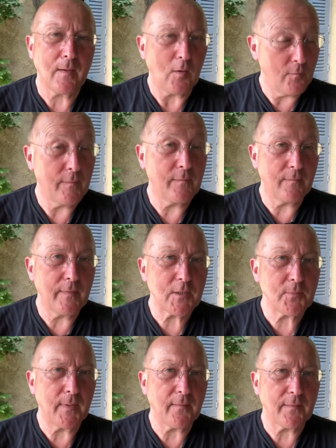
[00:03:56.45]
auch wenn sie sehr
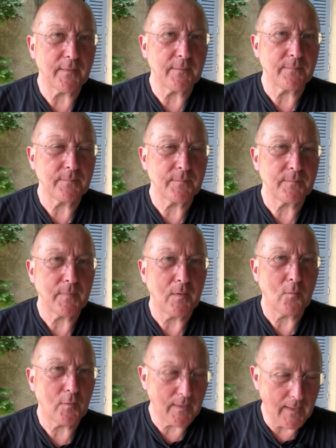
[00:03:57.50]
schwer sind
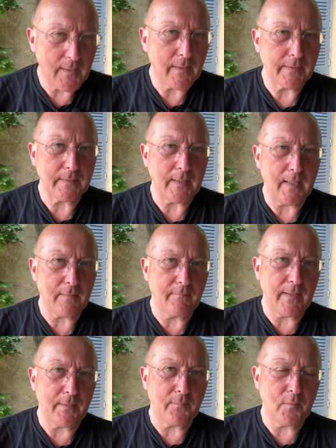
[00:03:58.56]
und lange getragen
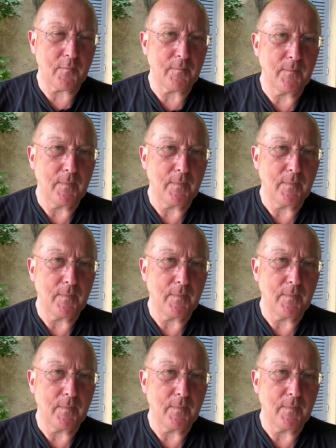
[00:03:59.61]
werden müssen.